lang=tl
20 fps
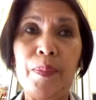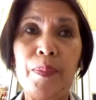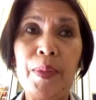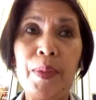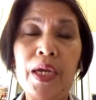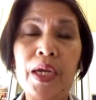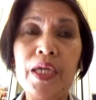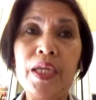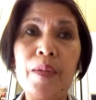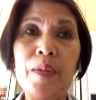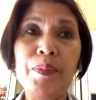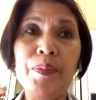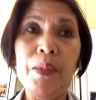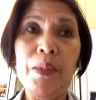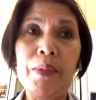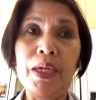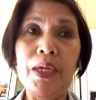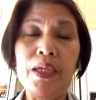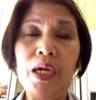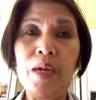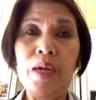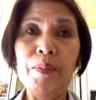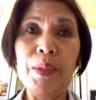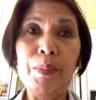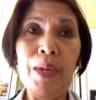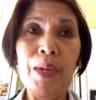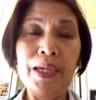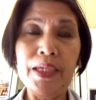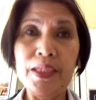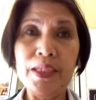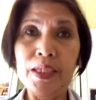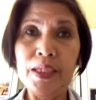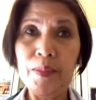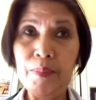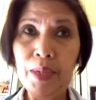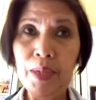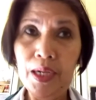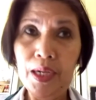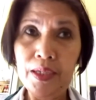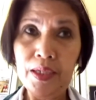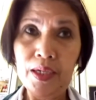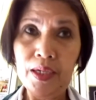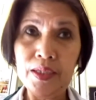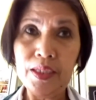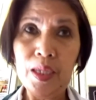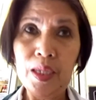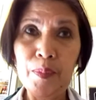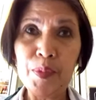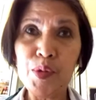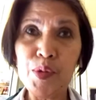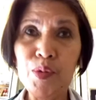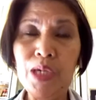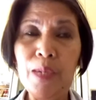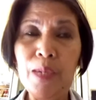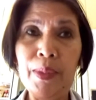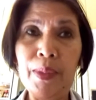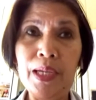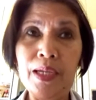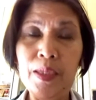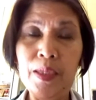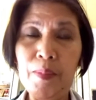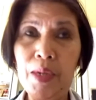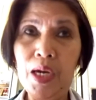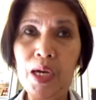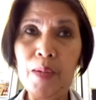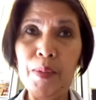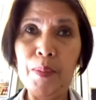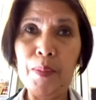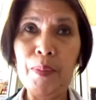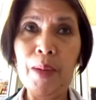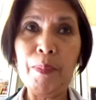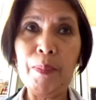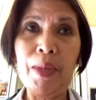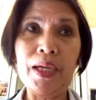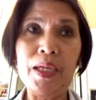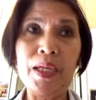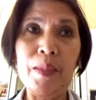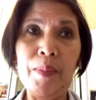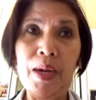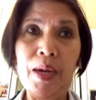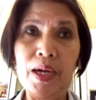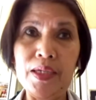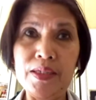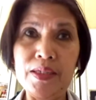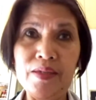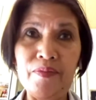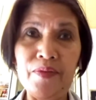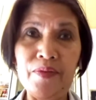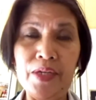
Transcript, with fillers: Ay, napakahirap naman na kami bayad ng bayad, tapos wala pala naman kami papakinabangan sa